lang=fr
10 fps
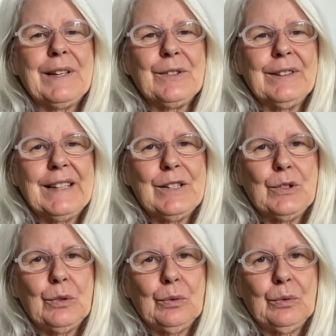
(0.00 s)

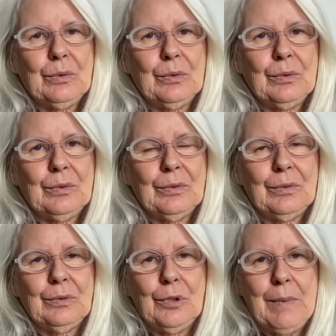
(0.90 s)

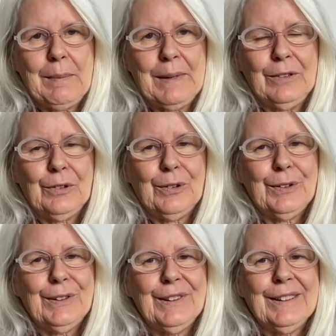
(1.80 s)
présentation de ma
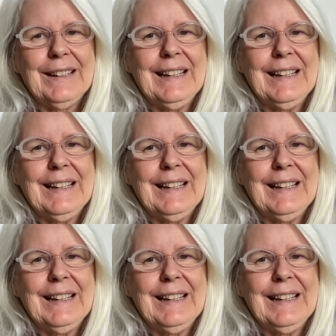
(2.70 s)
méthode